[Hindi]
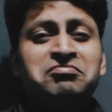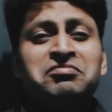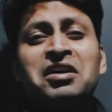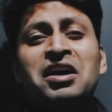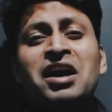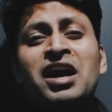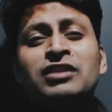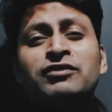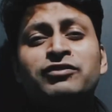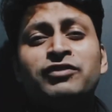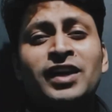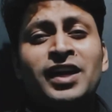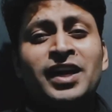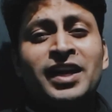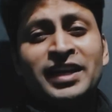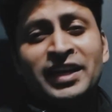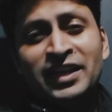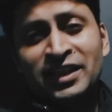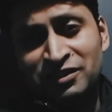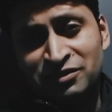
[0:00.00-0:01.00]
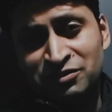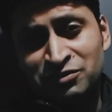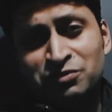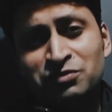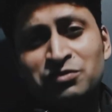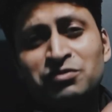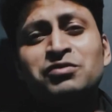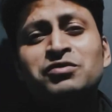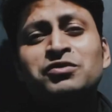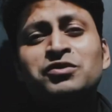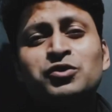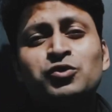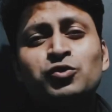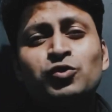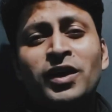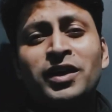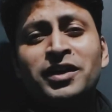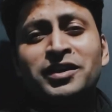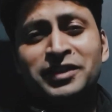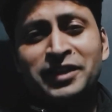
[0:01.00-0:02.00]
हाथ फैलाए
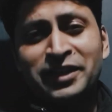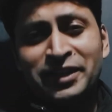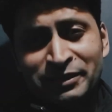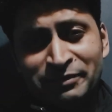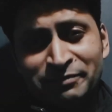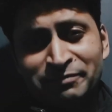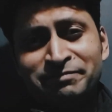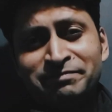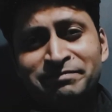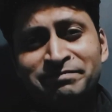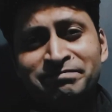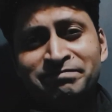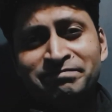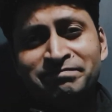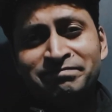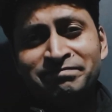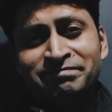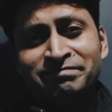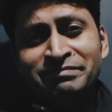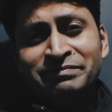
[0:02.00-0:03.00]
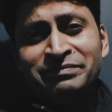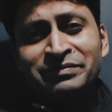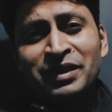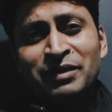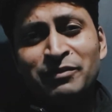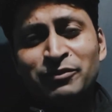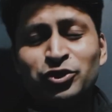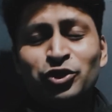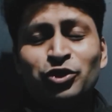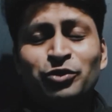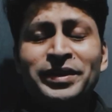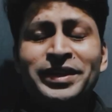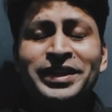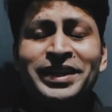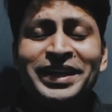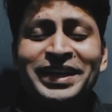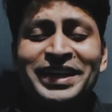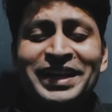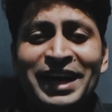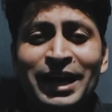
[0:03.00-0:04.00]
स्वागत करे मुझे उम्मीद
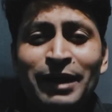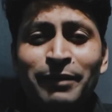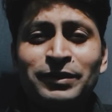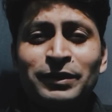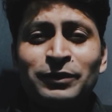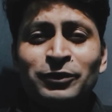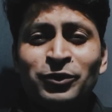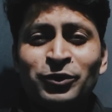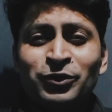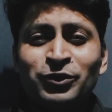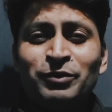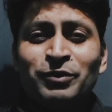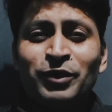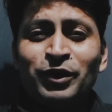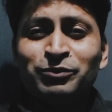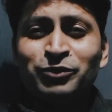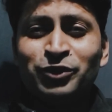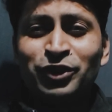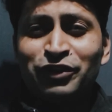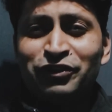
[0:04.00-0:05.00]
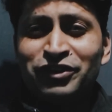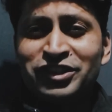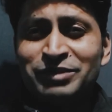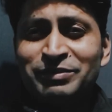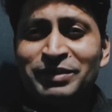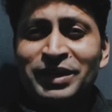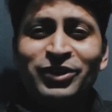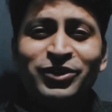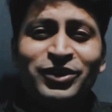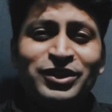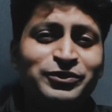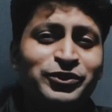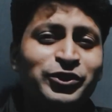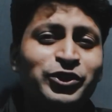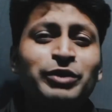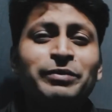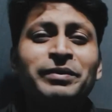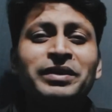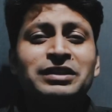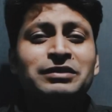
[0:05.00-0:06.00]
है कि आप सभी लोगों को बहुत मोटिवेशन मिला होगा इस
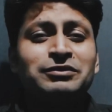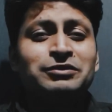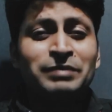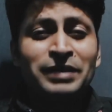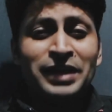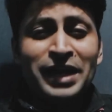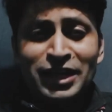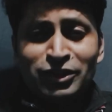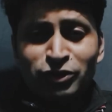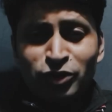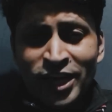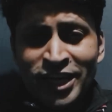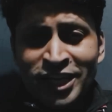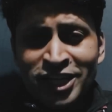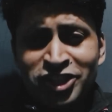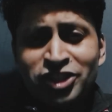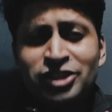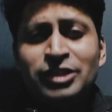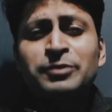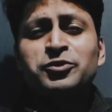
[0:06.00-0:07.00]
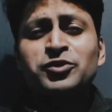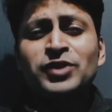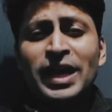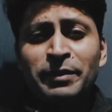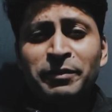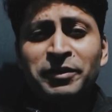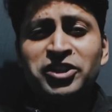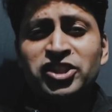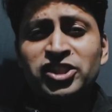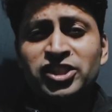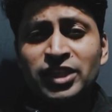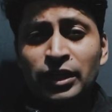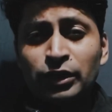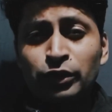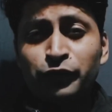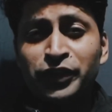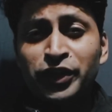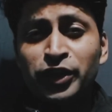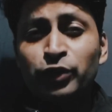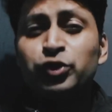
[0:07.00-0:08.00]
वीडियो के माध्यम से मिला है तो लाइक कीजिए सब्सक्राइब कीजिए इस चैनल
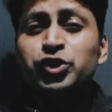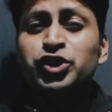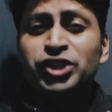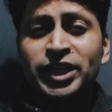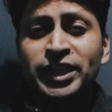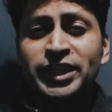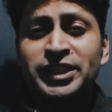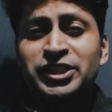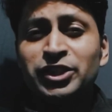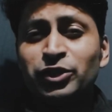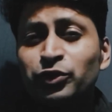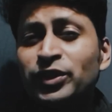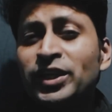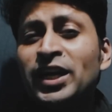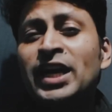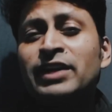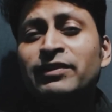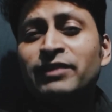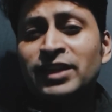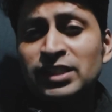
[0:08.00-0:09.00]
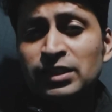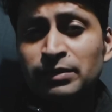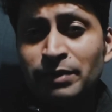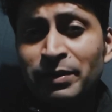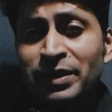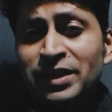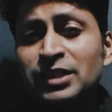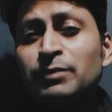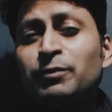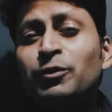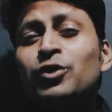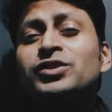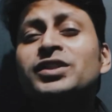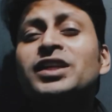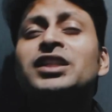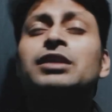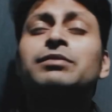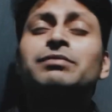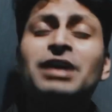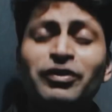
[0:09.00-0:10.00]
को वीडियो को शेयर कीजिए क्योंकि आने वाले समय में ऐसी बहुत
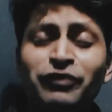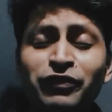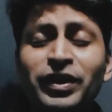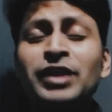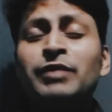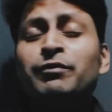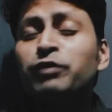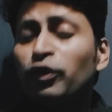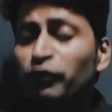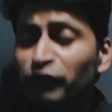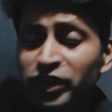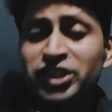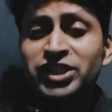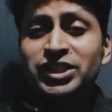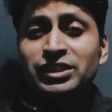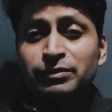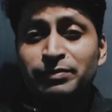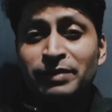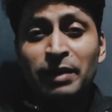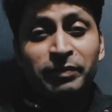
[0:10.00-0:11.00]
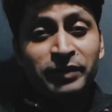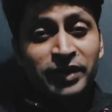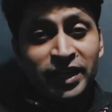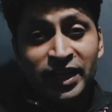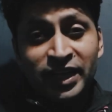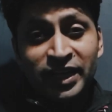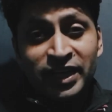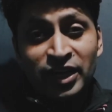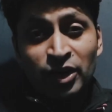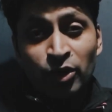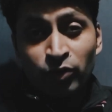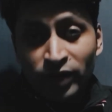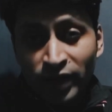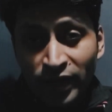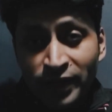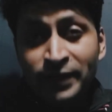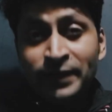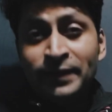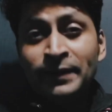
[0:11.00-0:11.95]
सारी तमाम इन्फॉर्मेशन मैं आपके लिए लेकर आऊँगा